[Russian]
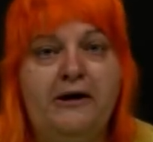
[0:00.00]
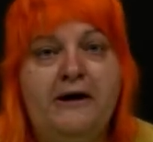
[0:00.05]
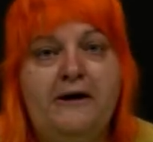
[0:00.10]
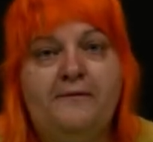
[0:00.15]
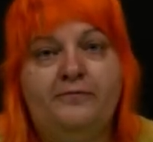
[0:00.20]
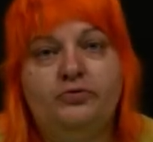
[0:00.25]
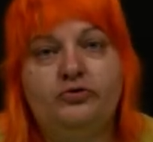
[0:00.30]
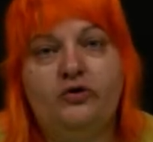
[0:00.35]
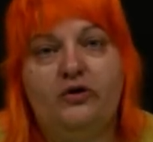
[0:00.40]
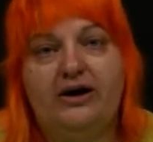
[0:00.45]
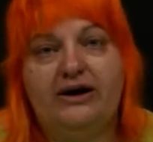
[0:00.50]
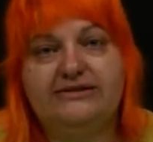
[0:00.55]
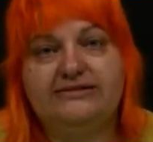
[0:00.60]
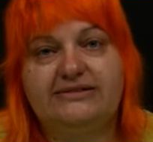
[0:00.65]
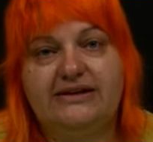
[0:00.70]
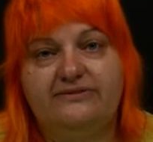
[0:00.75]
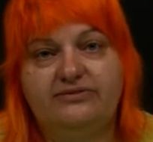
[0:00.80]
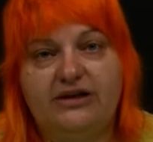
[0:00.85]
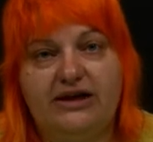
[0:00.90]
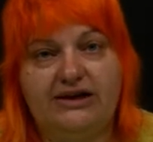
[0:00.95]
Но
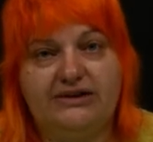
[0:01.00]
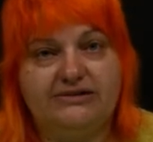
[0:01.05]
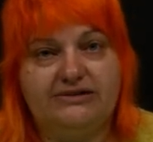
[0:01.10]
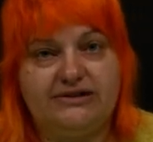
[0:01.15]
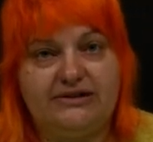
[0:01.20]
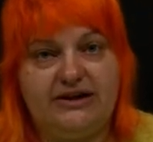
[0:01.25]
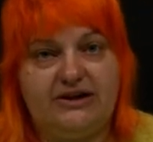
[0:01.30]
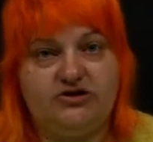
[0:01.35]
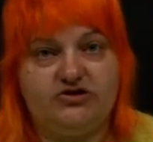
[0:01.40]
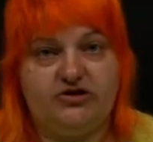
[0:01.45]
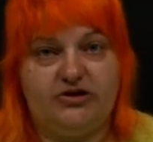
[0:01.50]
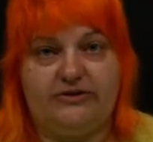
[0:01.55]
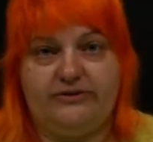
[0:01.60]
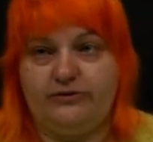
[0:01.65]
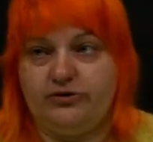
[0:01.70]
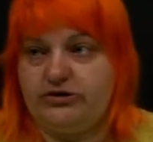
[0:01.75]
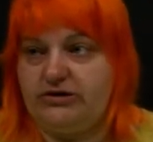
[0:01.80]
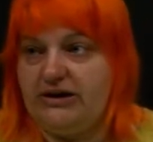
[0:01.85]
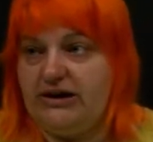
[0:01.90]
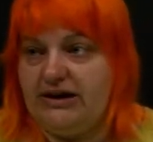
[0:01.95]
основная задача
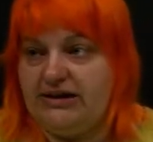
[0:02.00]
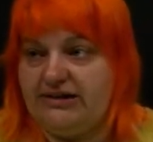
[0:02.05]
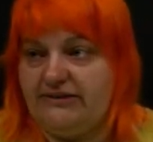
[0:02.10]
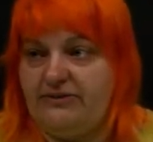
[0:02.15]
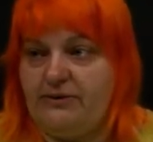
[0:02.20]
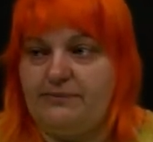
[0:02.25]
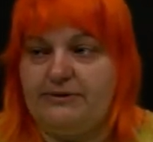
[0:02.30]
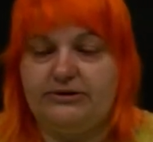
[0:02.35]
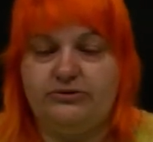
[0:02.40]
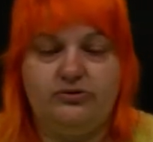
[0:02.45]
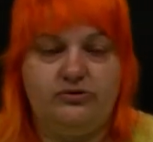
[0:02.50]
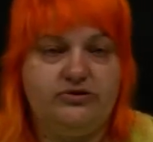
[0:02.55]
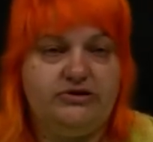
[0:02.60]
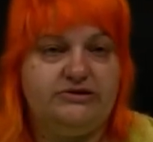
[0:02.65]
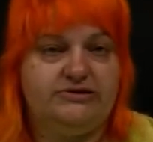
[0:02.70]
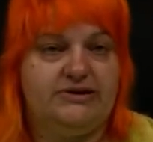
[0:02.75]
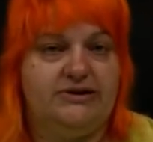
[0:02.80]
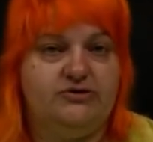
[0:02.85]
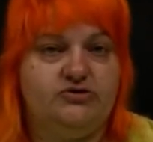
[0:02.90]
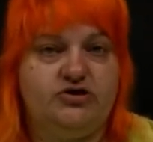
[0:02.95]
вот этого подхода
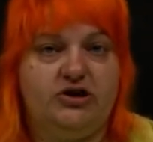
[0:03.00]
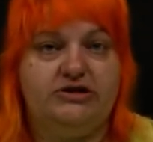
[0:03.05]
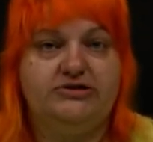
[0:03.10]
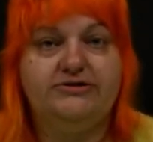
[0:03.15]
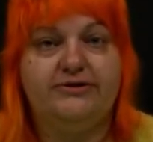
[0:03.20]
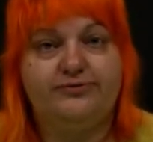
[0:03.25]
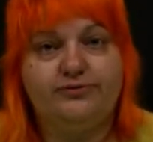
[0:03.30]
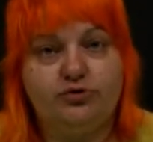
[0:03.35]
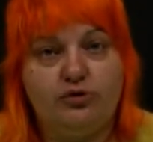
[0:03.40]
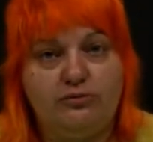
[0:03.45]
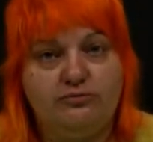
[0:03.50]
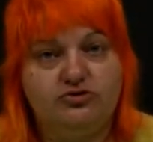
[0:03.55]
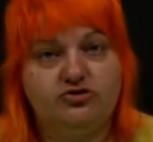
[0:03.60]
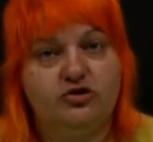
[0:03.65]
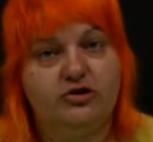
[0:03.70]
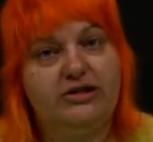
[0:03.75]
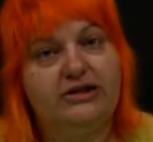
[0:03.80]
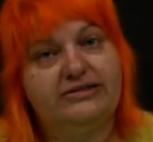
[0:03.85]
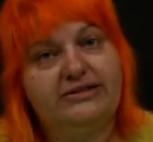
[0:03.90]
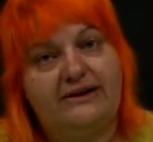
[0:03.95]
заключается в том, что
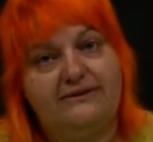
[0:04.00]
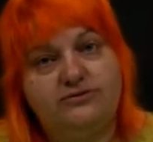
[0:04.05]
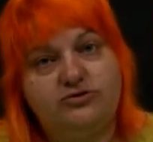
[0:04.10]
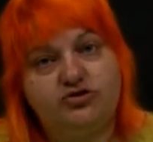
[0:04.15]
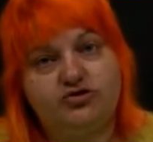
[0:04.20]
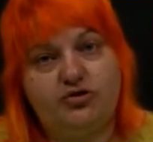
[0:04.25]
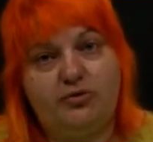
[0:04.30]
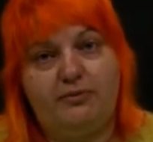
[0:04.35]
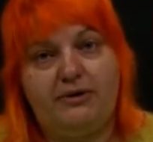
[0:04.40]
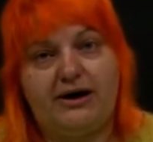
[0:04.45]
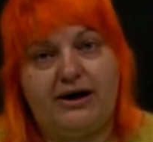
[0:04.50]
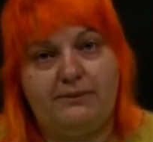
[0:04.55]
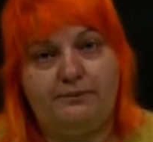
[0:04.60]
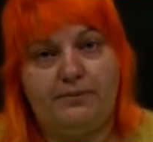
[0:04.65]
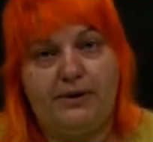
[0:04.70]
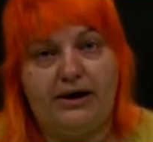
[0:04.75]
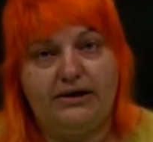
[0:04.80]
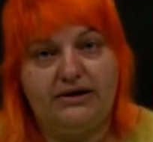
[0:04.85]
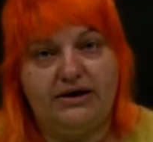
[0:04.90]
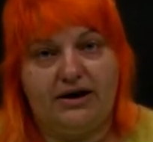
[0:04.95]
для того, чтобы
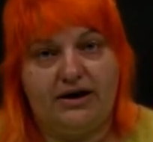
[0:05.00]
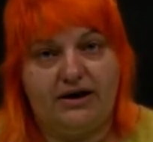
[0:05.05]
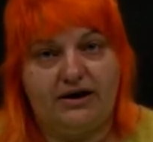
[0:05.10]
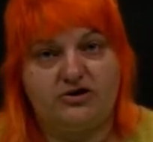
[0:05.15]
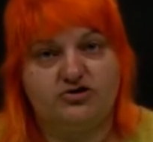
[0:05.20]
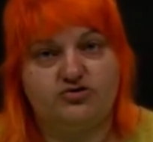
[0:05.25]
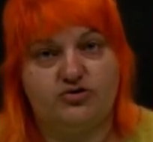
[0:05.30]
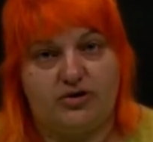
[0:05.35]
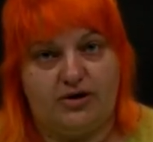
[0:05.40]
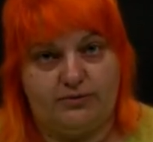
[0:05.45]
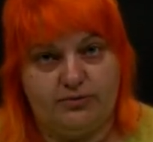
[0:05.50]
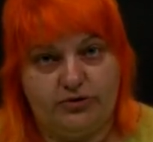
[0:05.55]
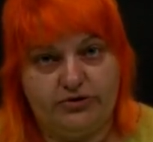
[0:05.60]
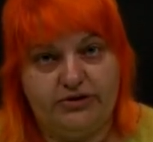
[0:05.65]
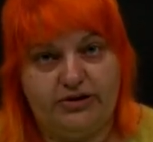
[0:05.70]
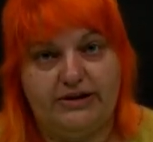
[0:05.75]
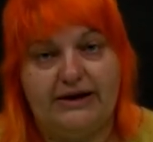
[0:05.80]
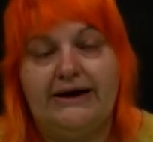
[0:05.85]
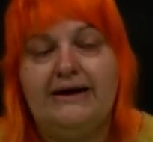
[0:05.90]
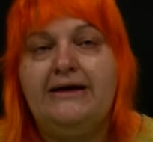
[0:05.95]
компания хорошо
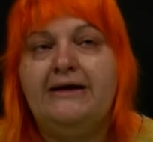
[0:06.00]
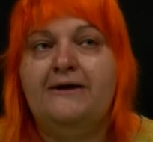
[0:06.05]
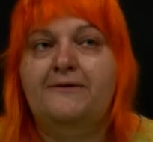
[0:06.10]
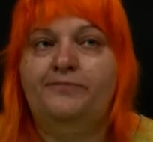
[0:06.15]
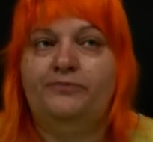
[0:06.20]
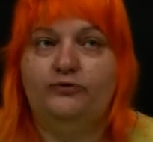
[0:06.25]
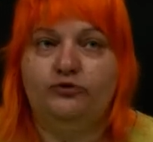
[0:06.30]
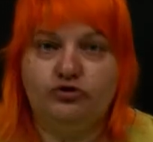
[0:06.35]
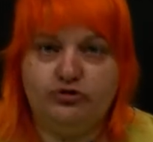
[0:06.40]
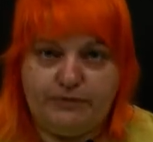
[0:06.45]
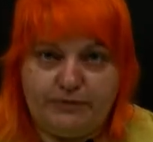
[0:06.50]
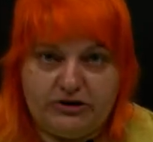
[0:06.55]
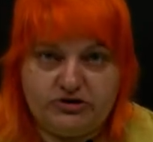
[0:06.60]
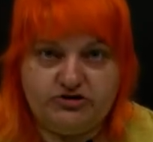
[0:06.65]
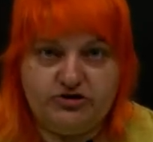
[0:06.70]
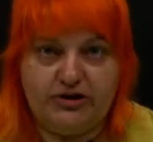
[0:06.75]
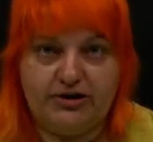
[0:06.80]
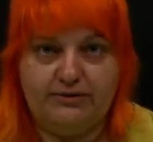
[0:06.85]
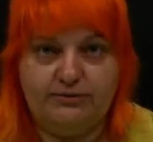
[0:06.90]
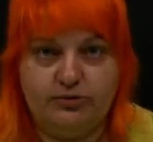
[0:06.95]
работала, успешно
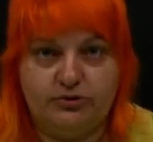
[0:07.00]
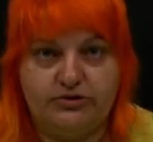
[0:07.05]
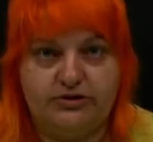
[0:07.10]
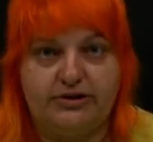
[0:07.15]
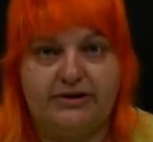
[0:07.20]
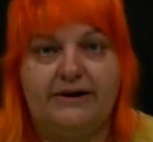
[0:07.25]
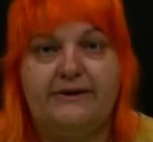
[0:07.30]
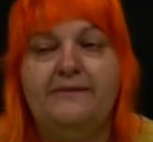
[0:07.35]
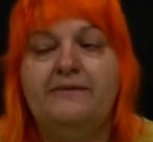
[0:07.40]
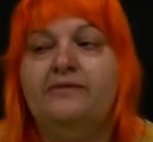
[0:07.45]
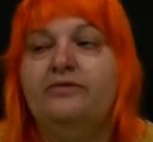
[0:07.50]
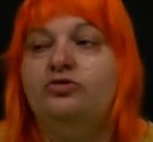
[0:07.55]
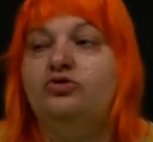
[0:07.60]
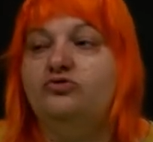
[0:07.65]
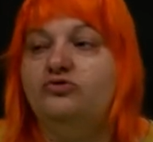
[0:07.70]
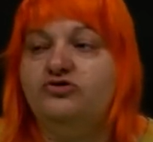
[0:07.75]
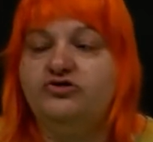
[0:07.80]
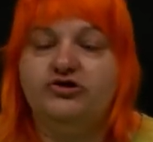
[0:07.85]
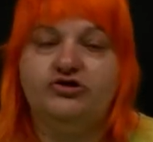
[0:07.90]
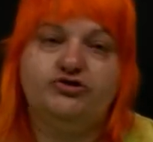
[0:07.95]
работала,
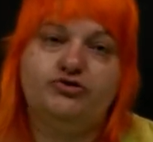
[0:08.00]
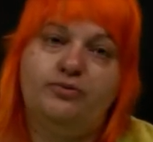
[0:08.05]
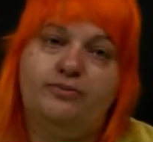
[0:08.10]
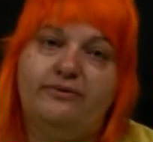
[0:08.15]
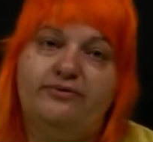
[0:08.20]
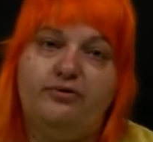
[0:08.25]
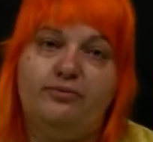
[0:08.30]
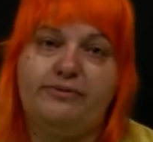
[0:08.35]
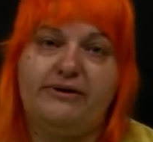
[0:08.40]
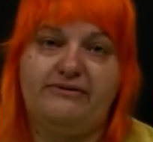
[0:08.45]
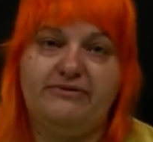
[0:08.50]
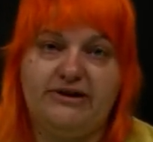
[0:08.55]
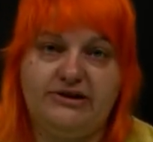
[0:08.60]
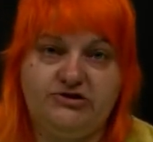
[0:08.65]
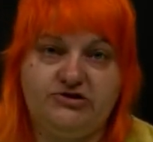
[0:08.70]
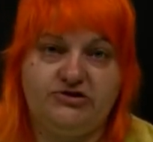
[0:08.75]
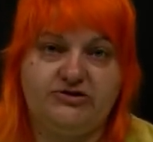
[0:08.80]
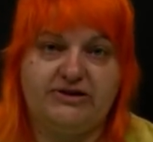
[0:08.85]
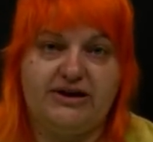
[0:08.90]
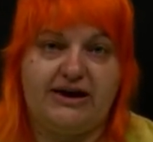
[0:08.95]
нужно, чтобы в
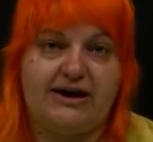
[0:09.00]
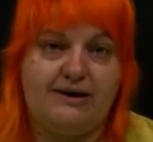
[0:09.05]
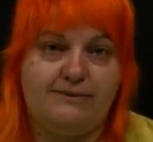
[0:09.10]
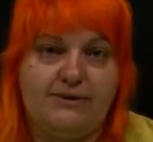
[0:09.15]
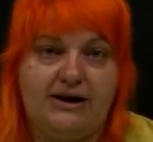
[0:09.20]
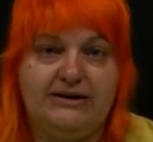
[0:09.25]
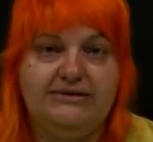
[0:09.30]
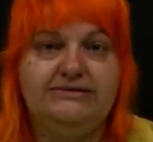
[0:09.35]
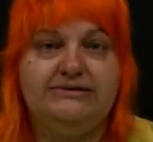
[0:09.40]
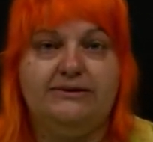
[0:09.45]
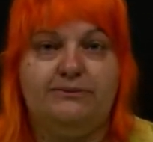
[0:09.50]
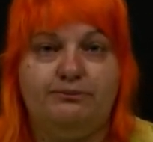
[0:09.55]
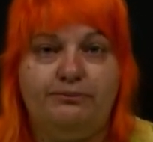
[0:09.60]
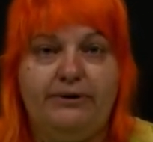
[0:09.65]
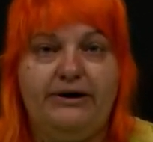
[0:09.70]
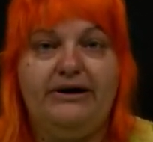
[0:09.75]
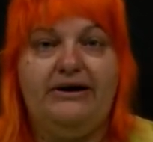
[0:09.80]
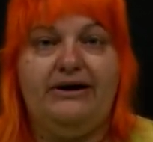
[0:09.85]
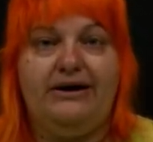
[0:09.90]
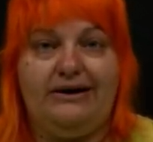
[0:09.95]
управленческой команде
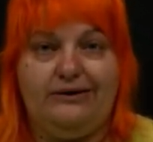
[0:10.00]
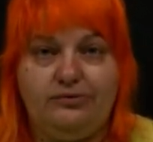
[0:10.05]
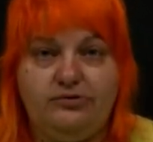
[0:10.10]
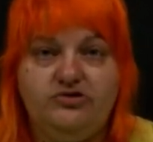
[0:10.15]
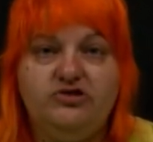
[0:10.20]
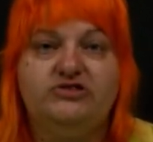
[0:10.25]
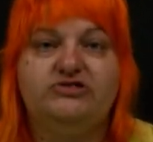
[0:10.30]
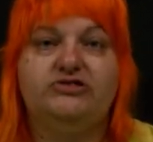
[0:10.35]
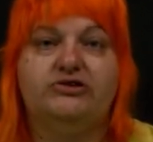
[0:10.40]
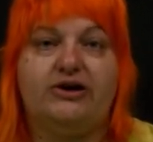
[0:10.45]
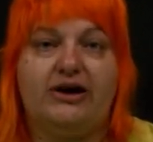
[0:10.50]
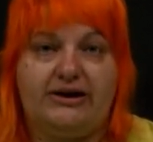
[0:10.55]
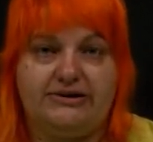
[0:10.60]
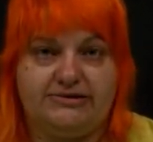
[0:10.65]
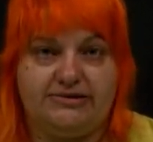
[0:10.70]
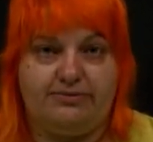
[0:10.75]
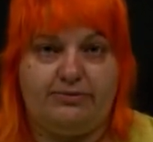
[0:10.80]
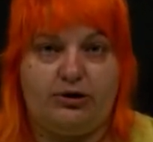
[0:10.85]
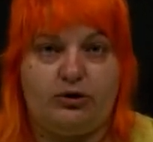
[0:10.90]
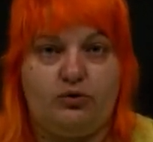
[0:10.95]
были люди с
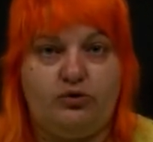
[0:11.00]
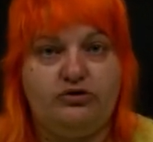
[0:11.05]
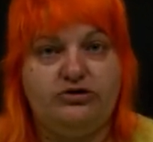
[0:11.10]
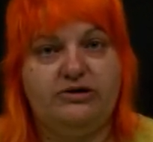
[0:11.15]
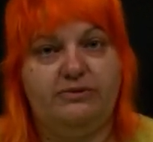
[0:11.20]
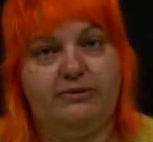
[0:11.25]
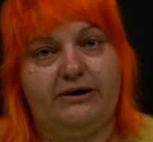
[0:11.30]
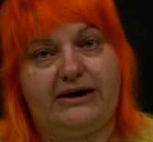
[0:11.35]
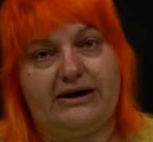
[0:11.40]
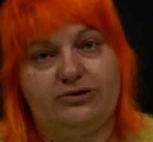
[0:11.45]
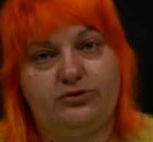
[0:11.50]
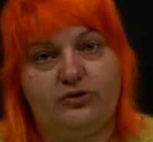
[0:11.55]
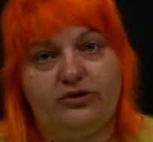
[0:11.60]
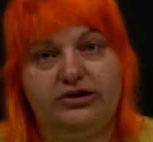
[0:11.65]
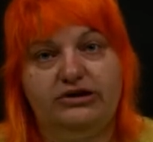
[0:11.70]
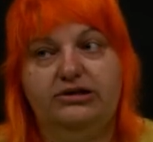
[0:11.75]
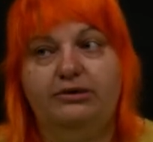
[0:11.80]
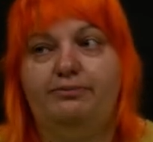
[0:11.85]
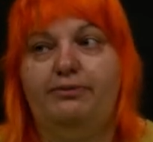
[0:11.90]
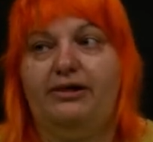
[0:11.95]
разными кодами, которые
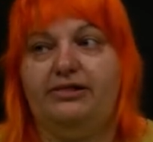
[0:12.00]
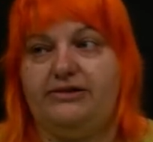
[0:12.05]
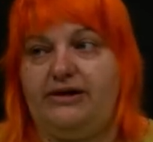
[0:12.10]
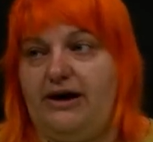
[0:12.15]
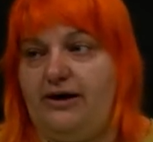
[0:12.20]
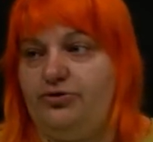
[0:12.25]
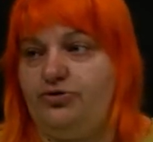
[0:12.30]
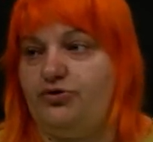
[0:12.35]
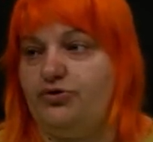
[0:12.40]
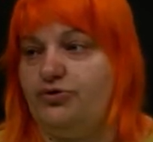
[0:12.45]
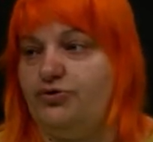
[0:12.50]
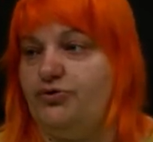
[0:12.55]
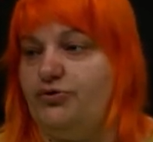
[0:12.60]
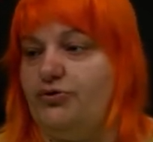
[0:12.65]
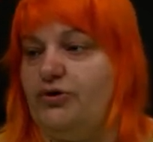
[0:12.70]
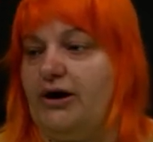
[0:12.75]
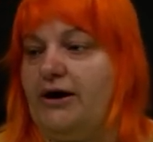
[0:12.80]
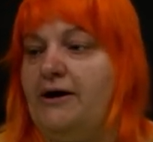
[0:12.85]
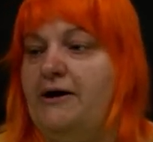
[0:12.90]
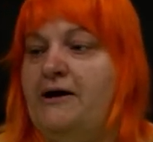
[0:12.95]
дополняют друг друга друга.